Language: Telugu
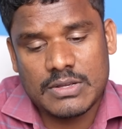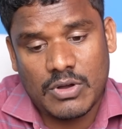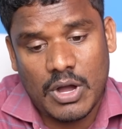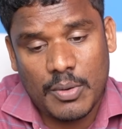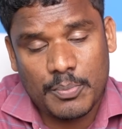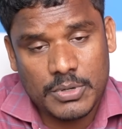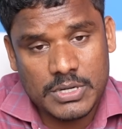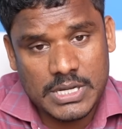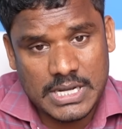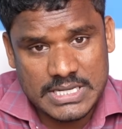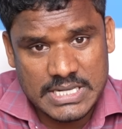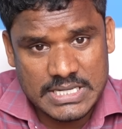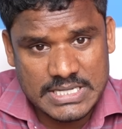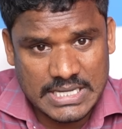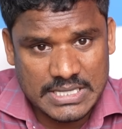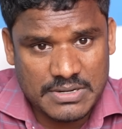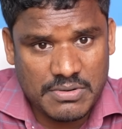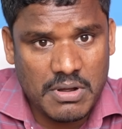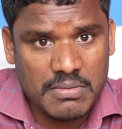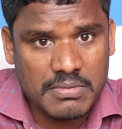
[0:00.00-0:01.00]
అప్పుడు అసలు
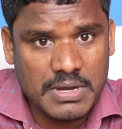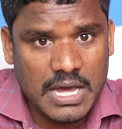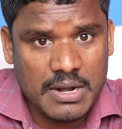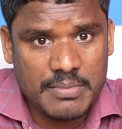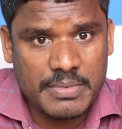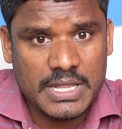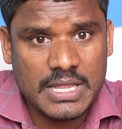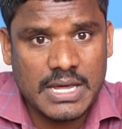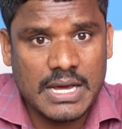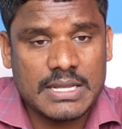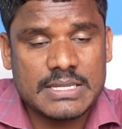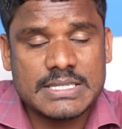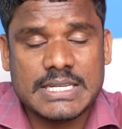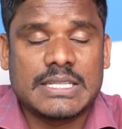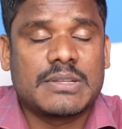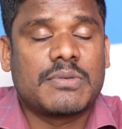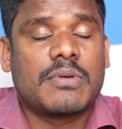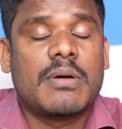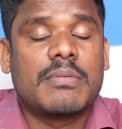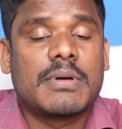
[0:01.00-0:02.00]
చంద్రబాబు గారి మీద
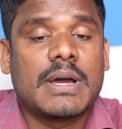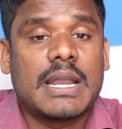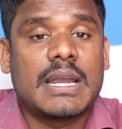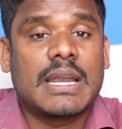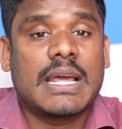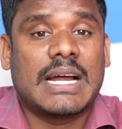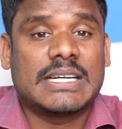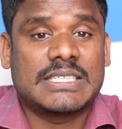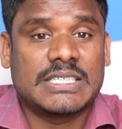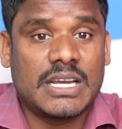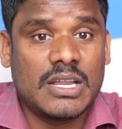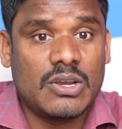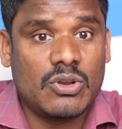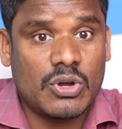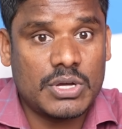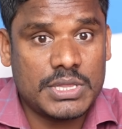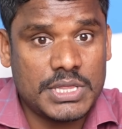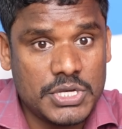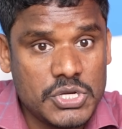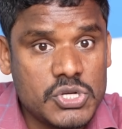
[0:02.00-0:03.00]
చంద్రబాబు గారిని
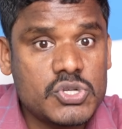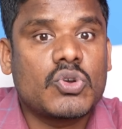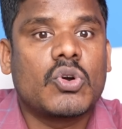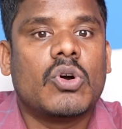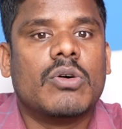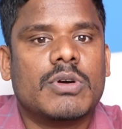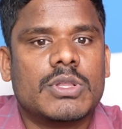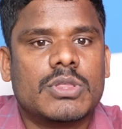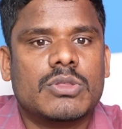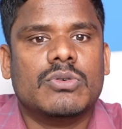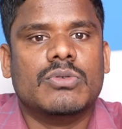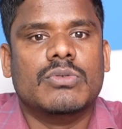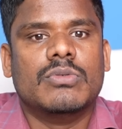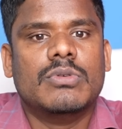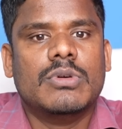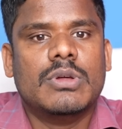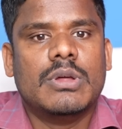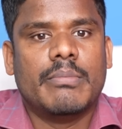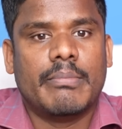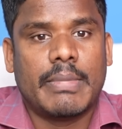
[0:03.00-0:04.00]
కస్టడీలోకి తీసుకోవద్దు
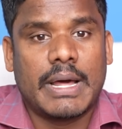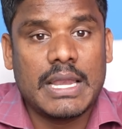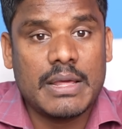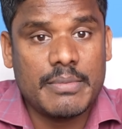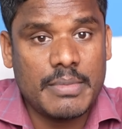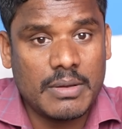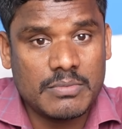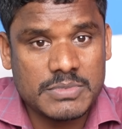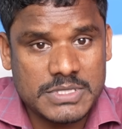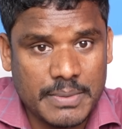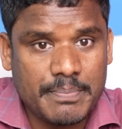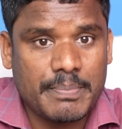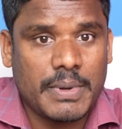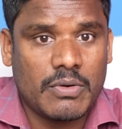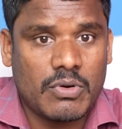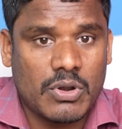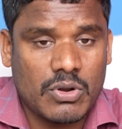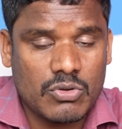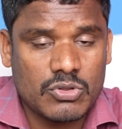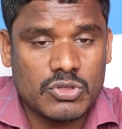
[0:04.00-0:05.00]
మళ్ళీ మేము
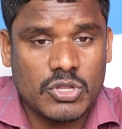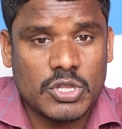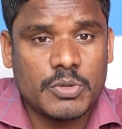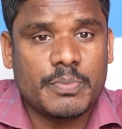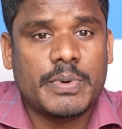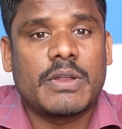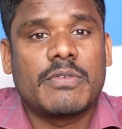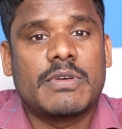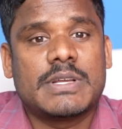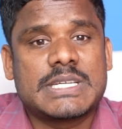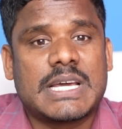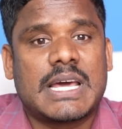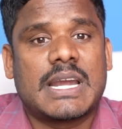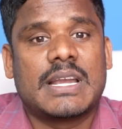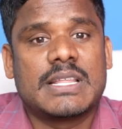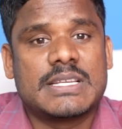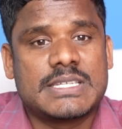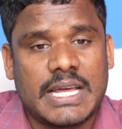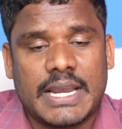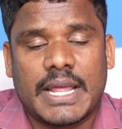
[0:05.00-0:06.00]
చెప్పే వరకు తదుపరి
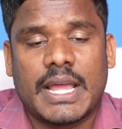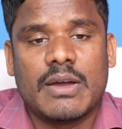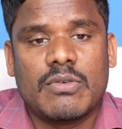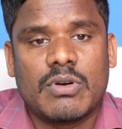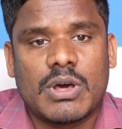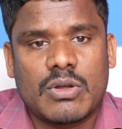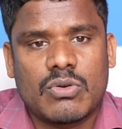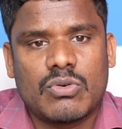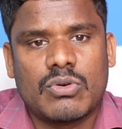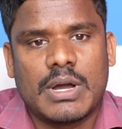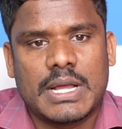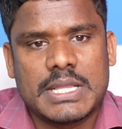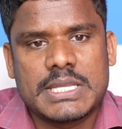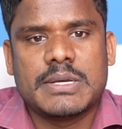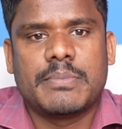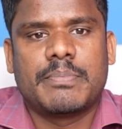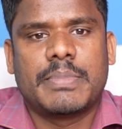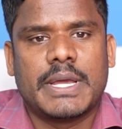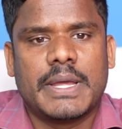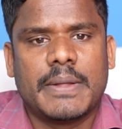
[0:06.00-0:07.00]
విచారణ జరిగే వరకు అని
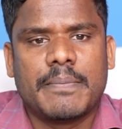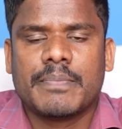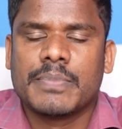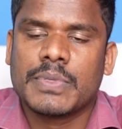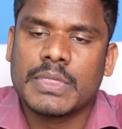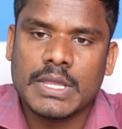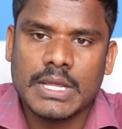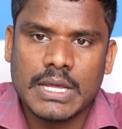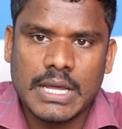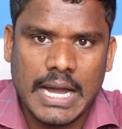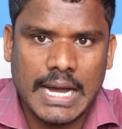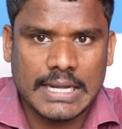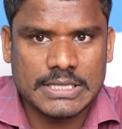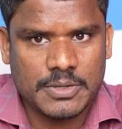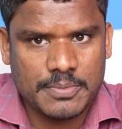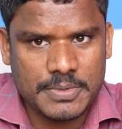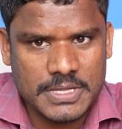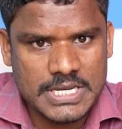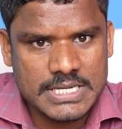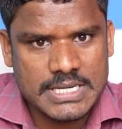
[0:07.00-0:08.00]
చెప్పి
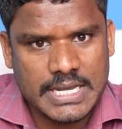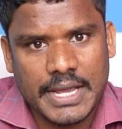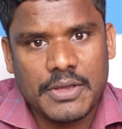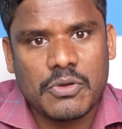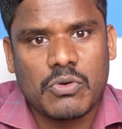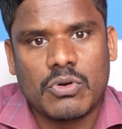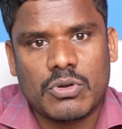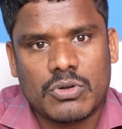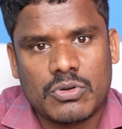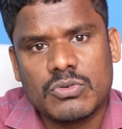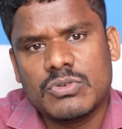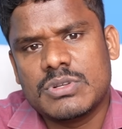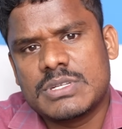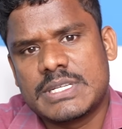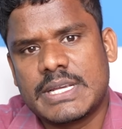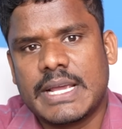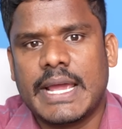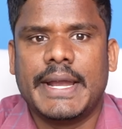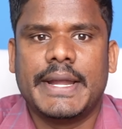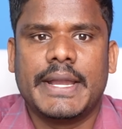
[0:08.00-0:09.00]
ఆంధ్రప్రదేశ్ హైకోర్టు
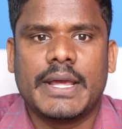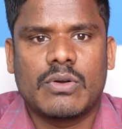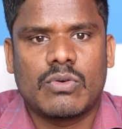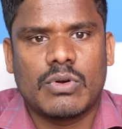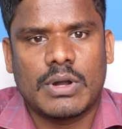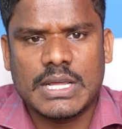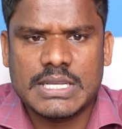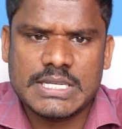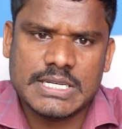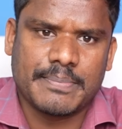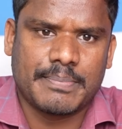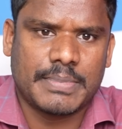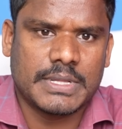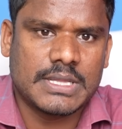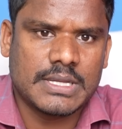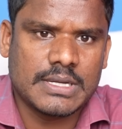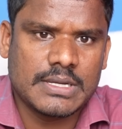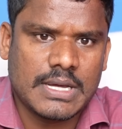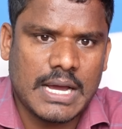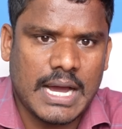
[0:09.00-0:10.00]
సిఐడికి కూడా
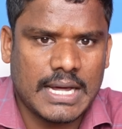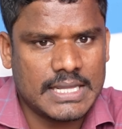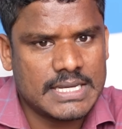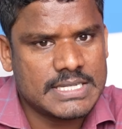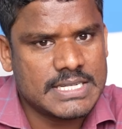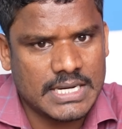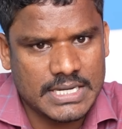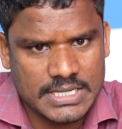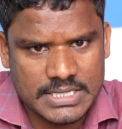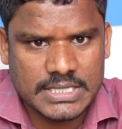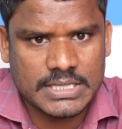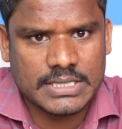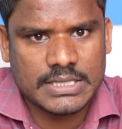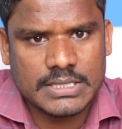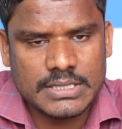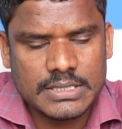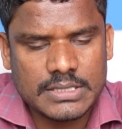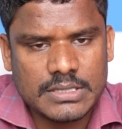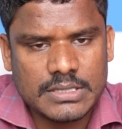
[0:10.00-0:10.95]
చెప్పింది ఆదేశాలు ఇచ్చింది